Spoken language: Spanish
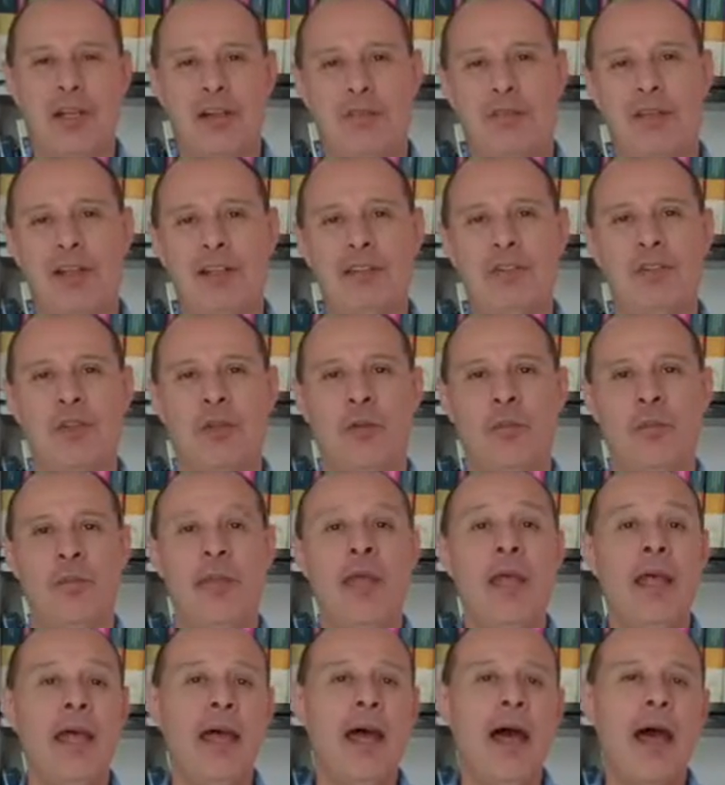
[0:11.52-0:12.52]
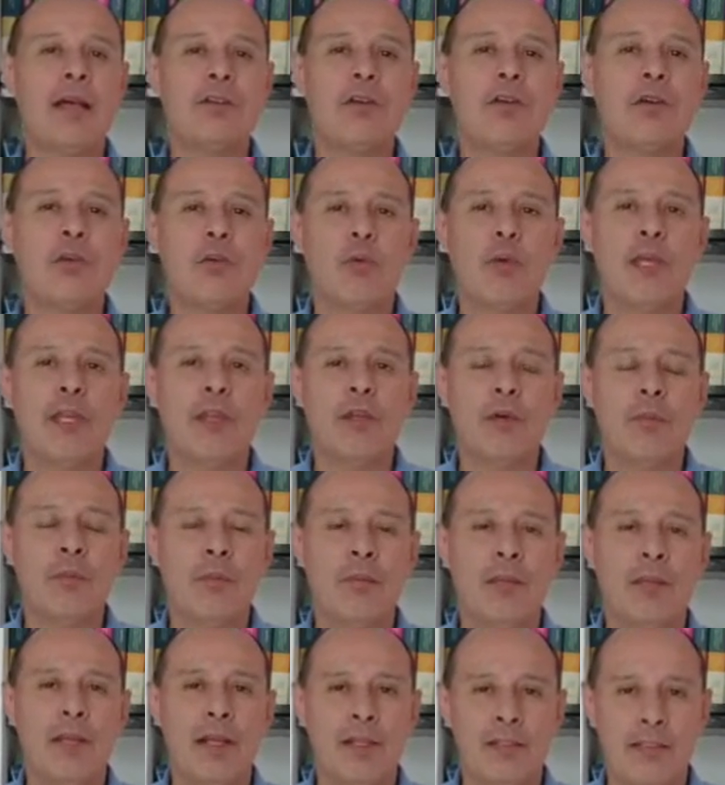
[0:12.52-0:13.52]
de reflexión. Ha
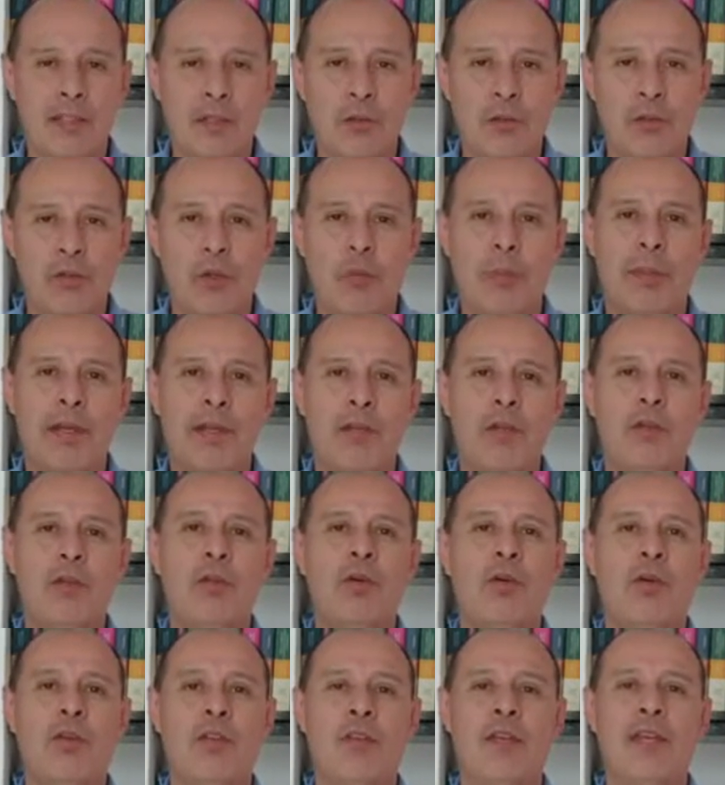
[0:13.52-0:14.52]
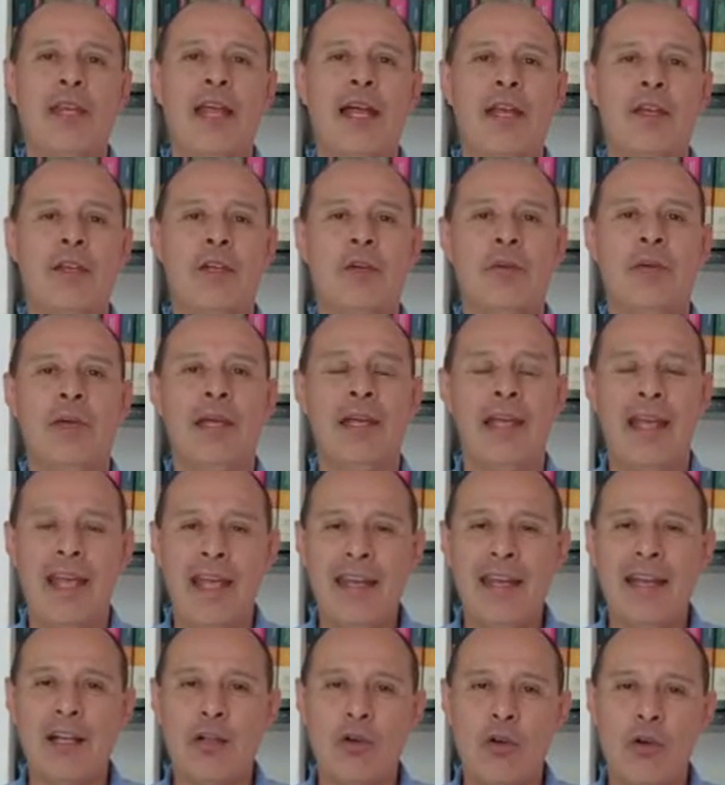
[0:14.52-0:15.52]
concluido el segundo periodo ordinario
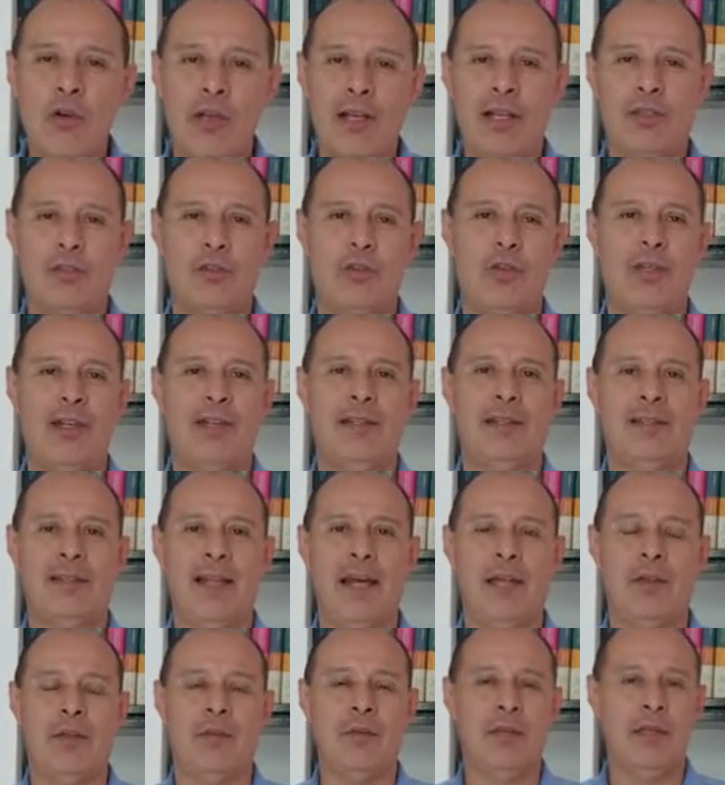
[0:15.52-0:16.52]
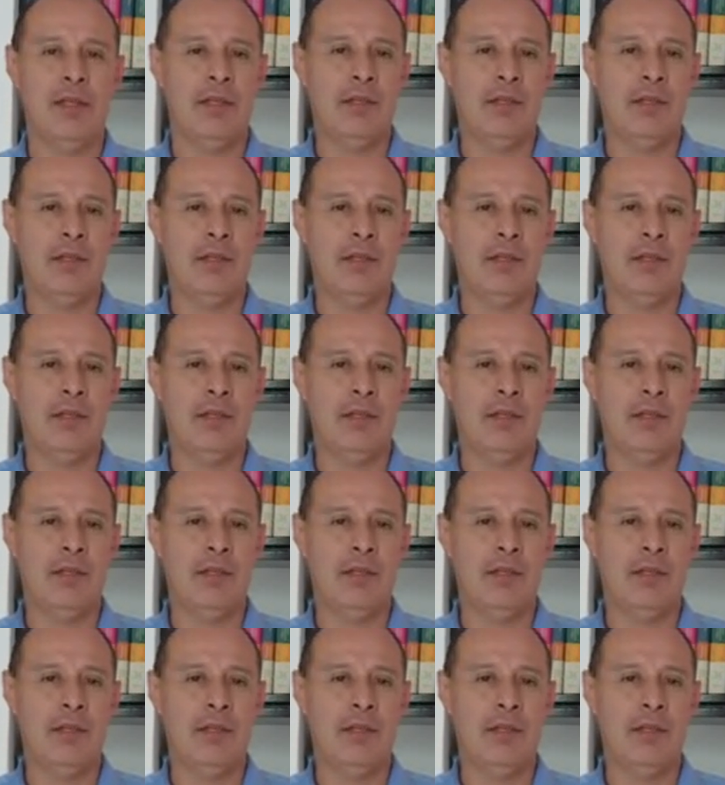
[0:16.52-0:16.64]
en el Congreso del Estado.